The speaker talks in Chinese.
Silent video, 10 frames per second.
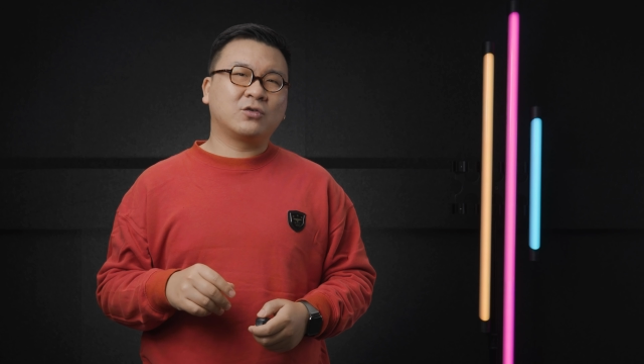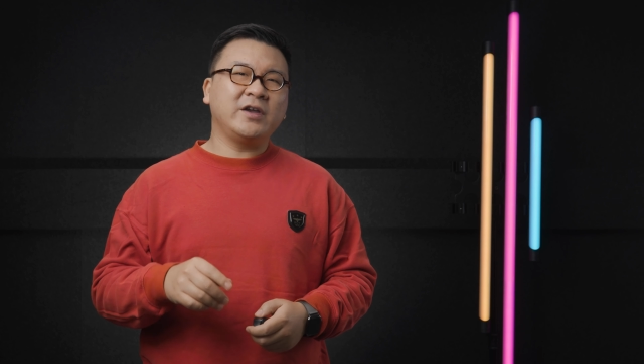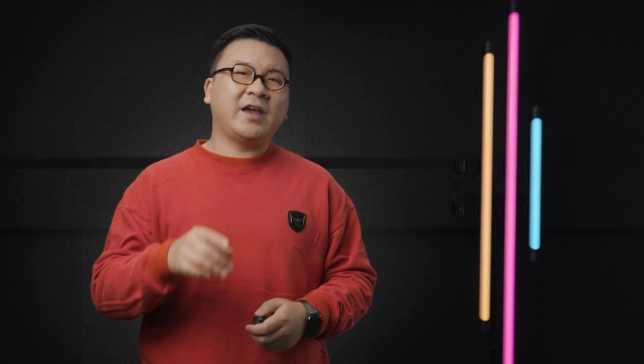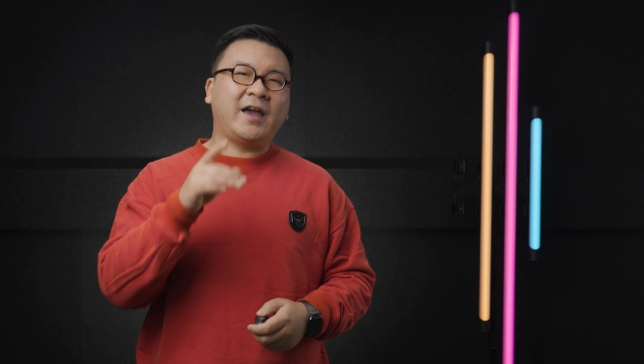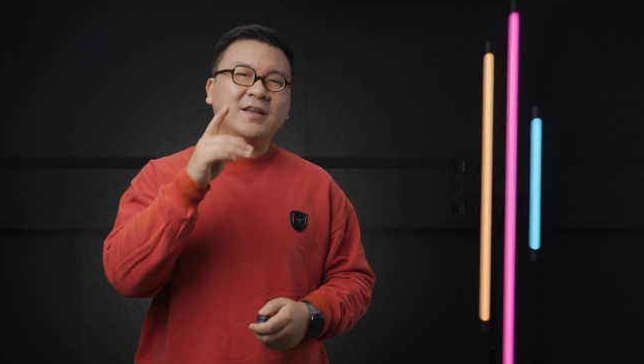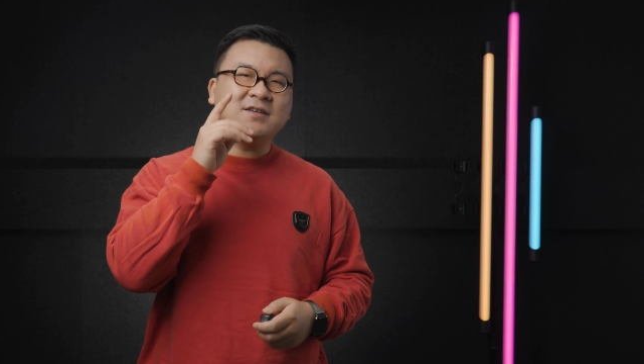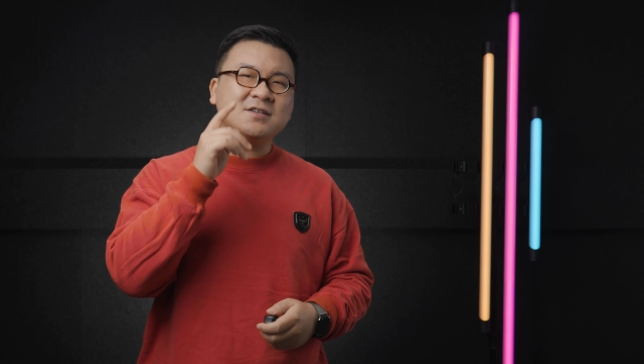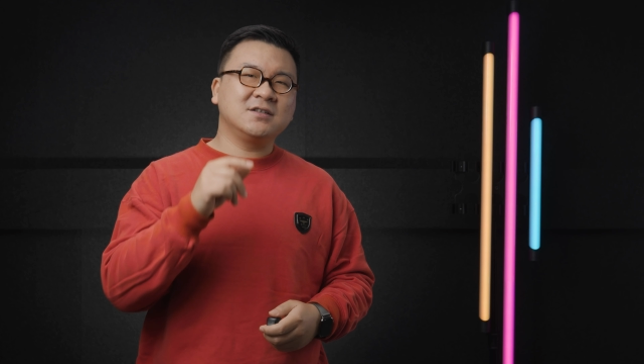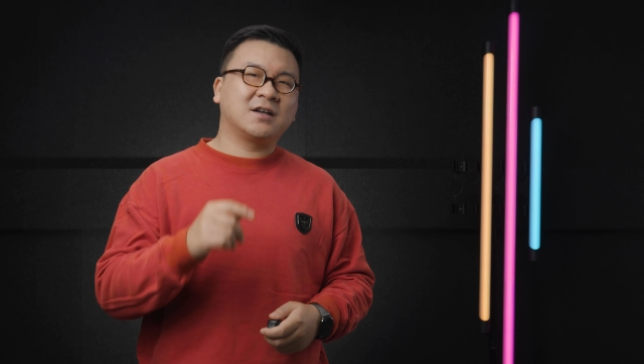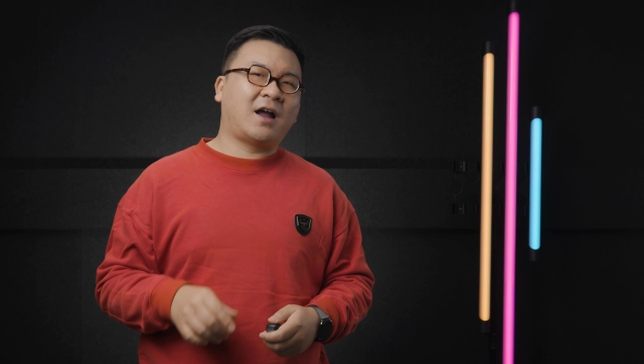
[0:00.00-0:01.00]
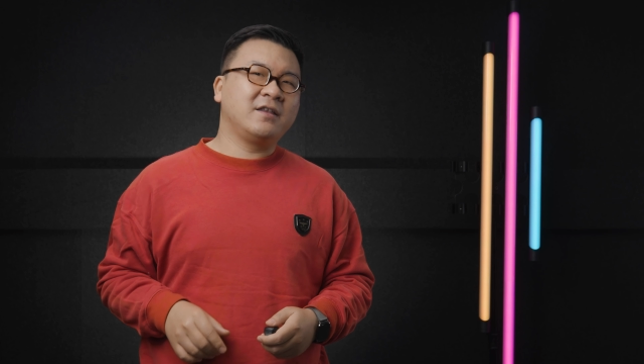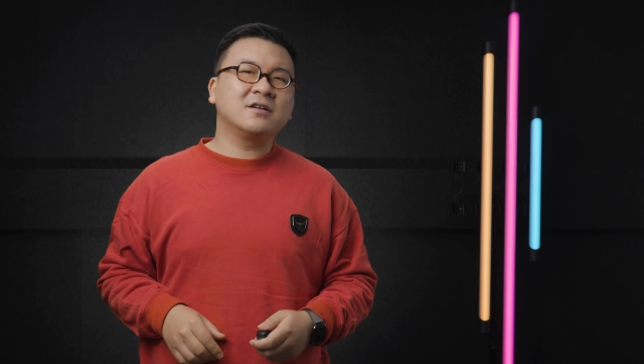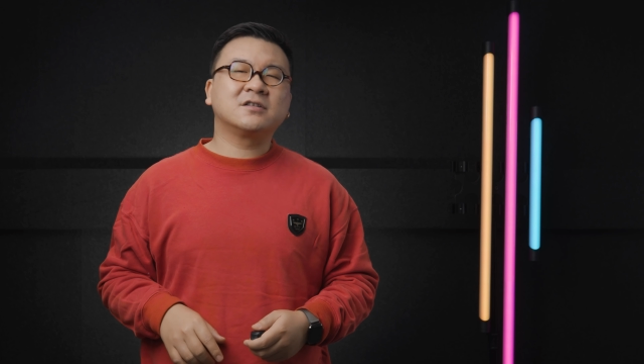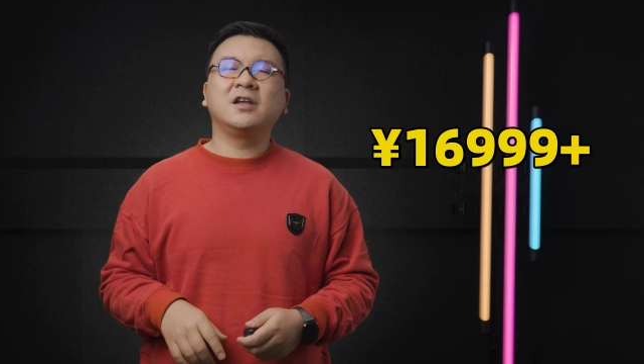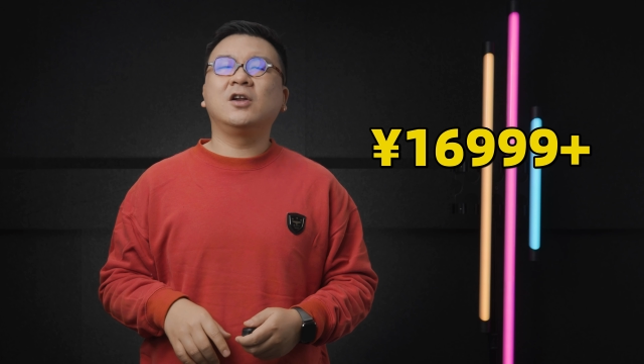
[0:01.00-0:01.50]
所以 a 7四肯
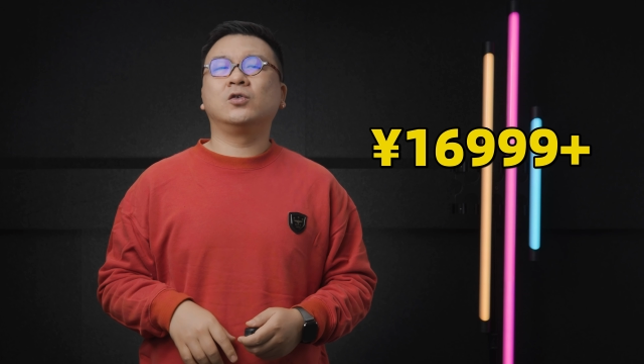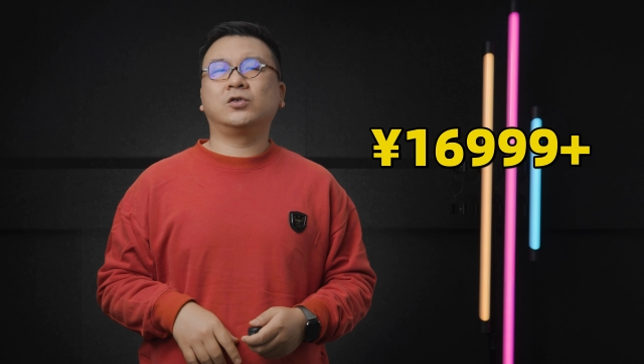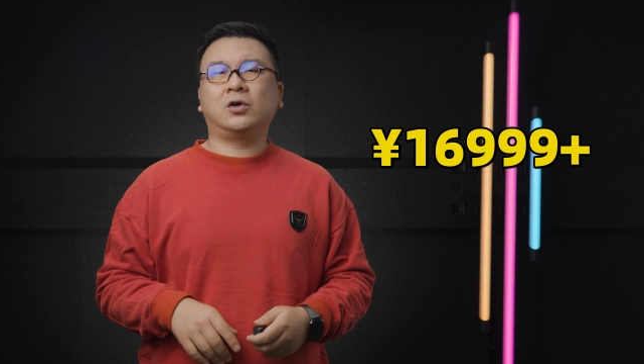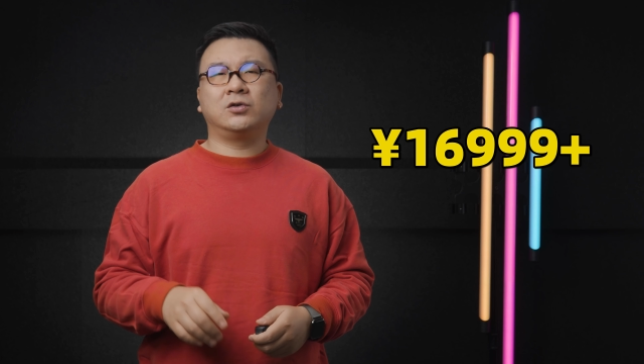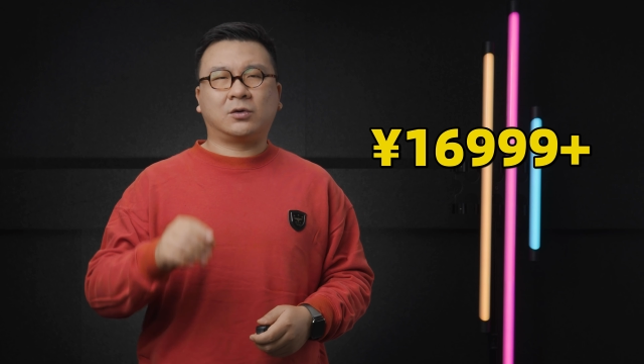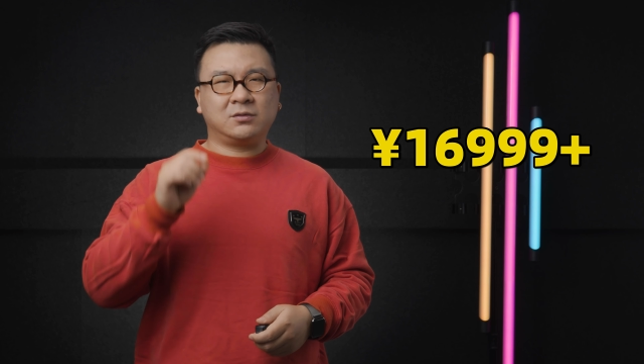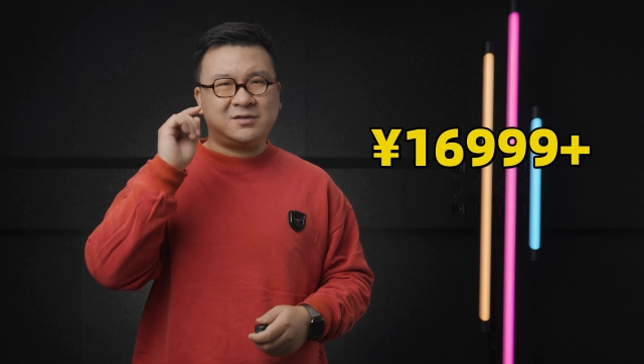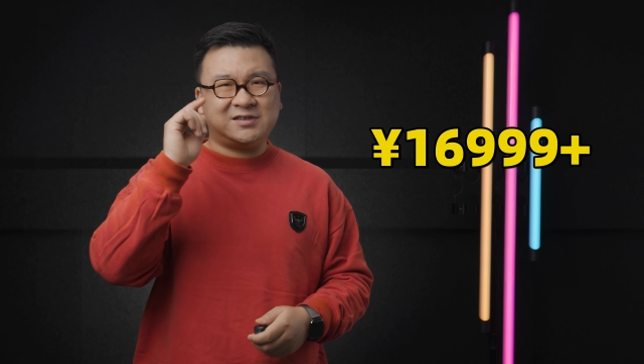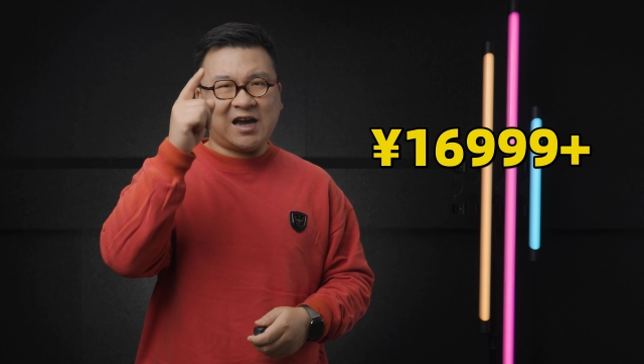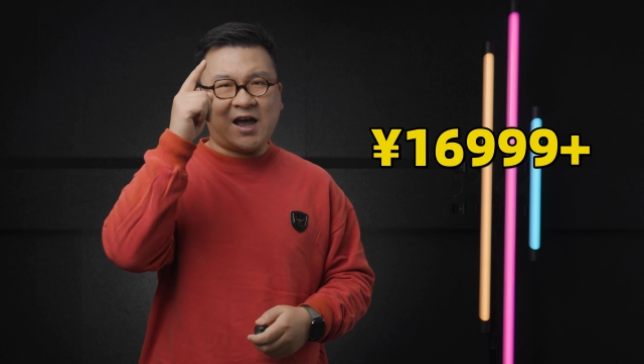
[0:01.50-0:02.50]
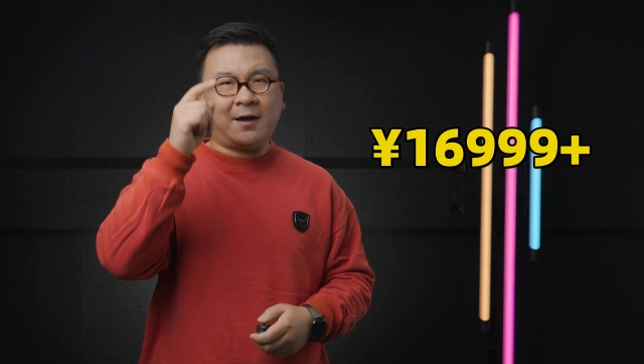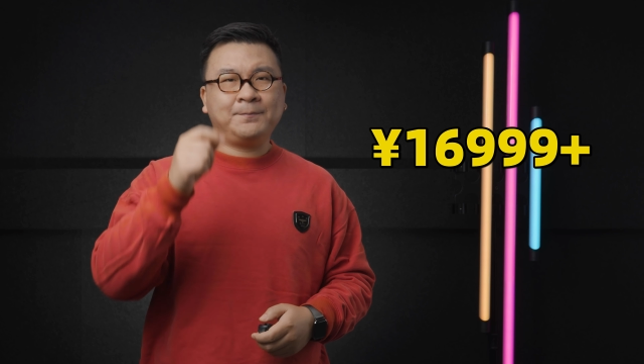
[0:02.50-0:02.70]
定是一六九九九加。